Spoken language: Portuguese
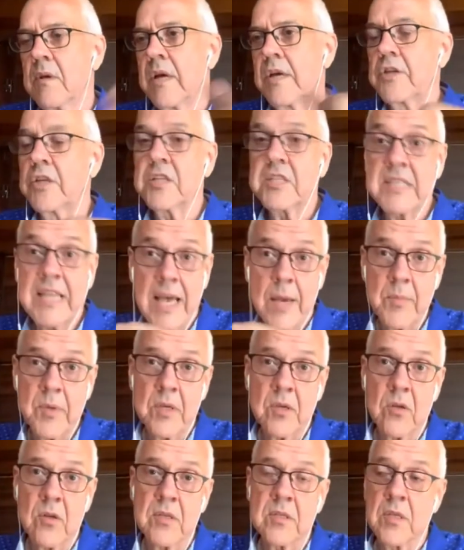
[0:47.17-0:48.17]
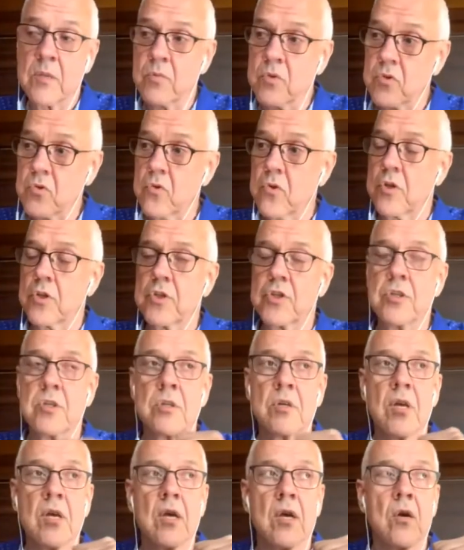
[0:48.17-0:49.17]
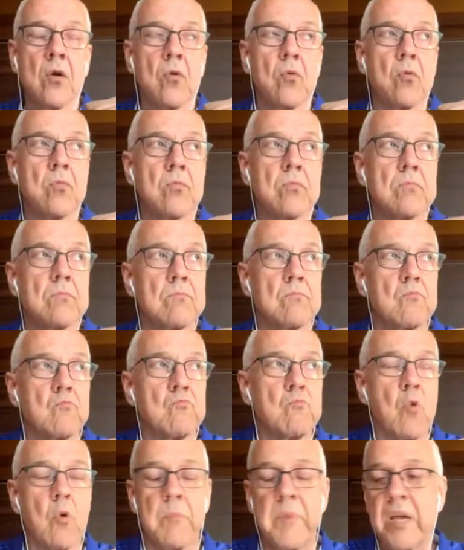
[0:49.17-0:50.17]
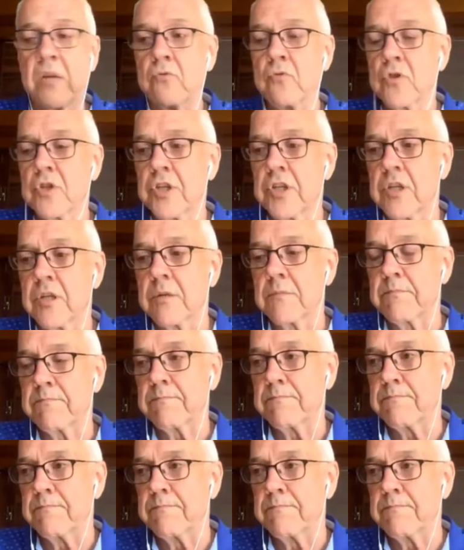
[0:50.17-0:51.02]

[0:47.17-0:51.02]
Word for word: A gente sabe que nós temos hoje um, um momento de